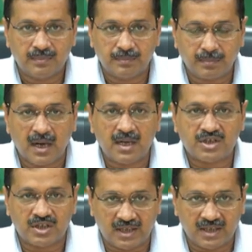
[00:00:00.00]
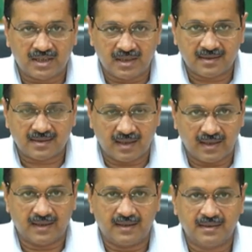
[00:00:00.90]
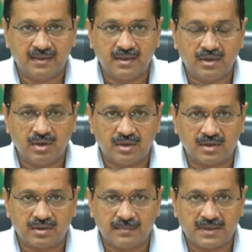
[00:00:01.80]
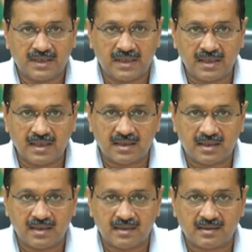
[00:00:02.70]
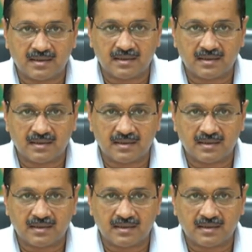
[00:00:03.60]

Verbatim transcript: पांच नए केस आए हैं जिसमें से एक केस